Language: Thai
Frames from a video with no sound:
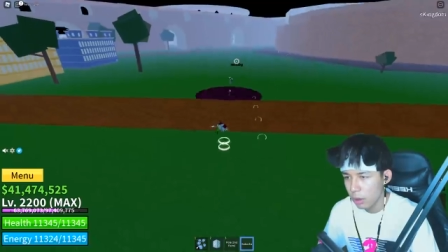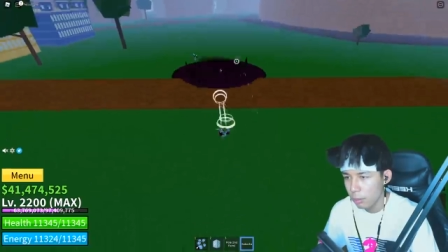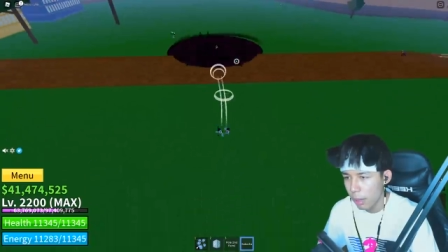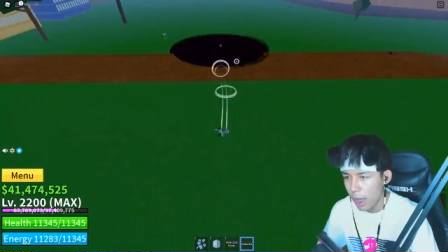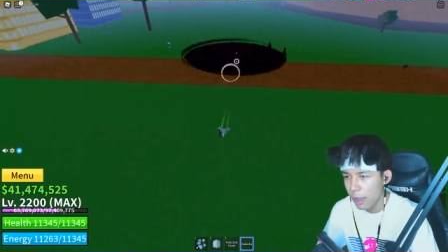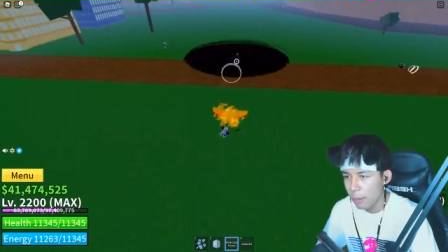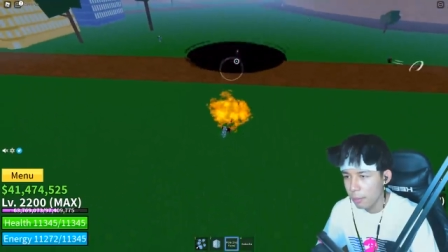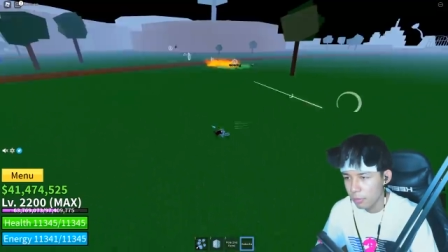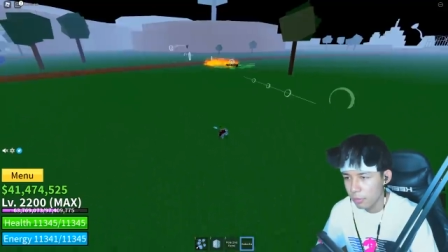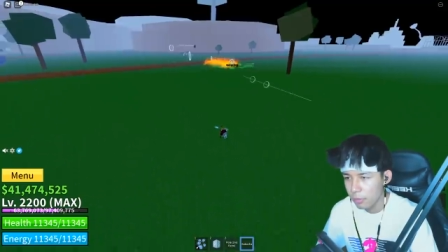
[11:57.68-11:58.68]
มา
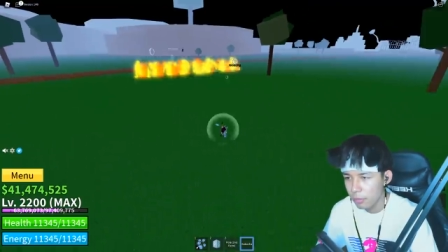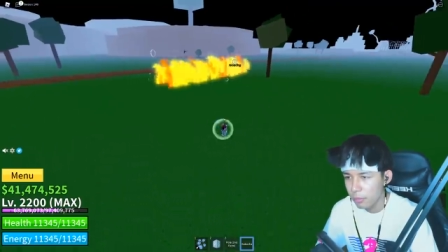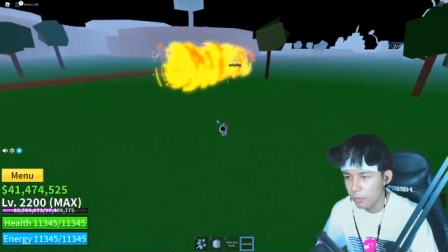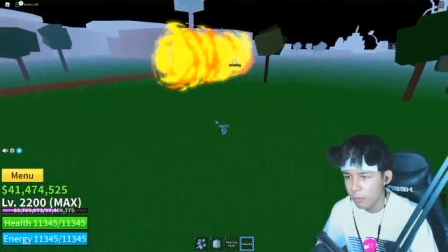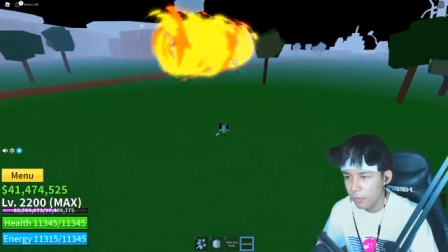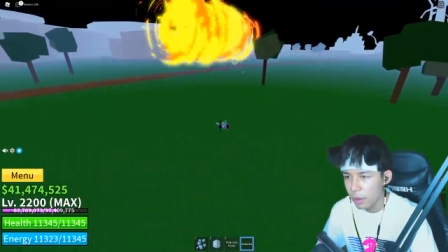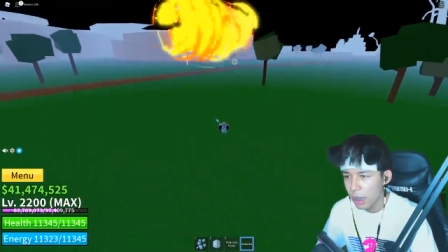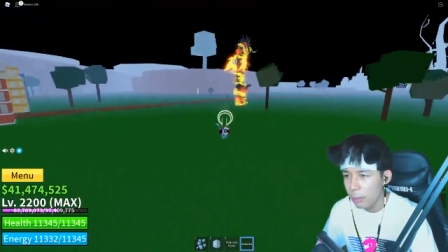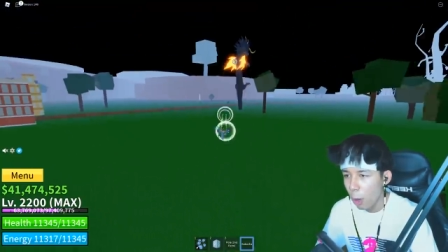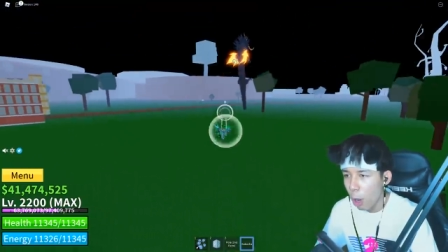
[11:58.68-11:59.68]
เริ่ม
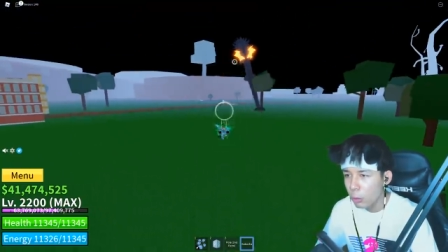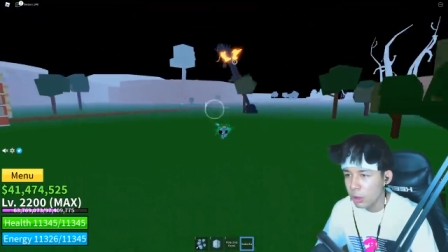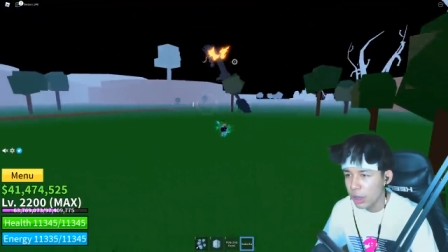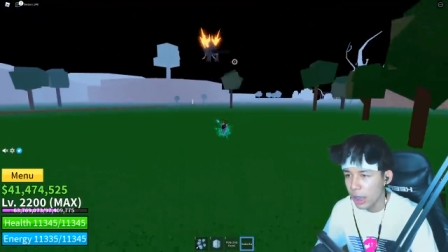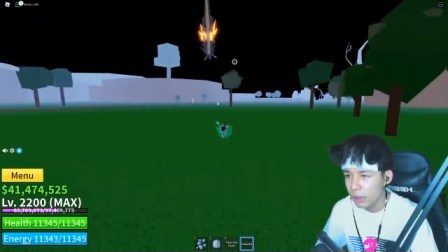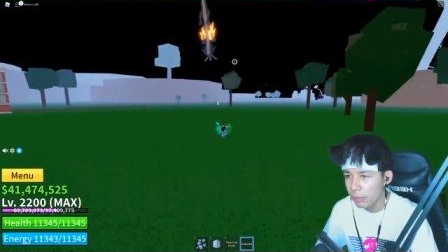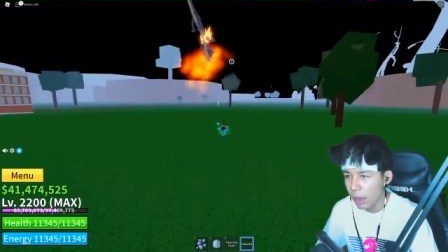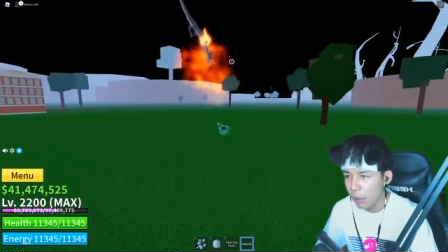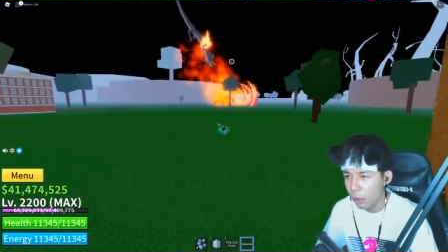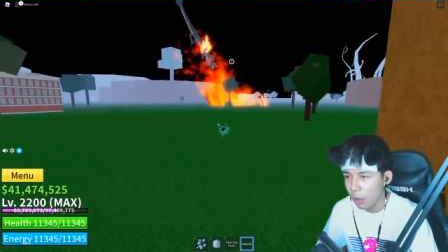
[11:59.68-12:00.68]
โอ้ชิตมัง
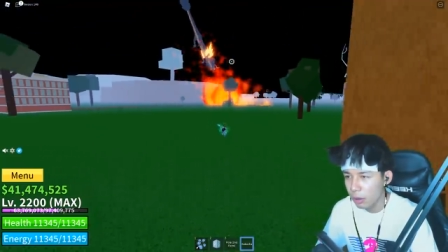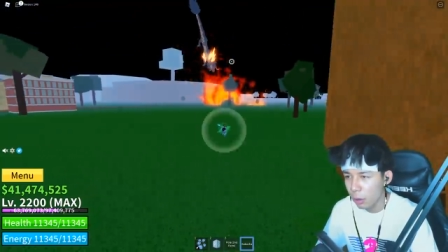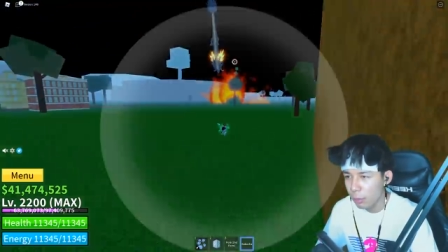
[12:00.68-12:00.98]
กรโอ้ไม่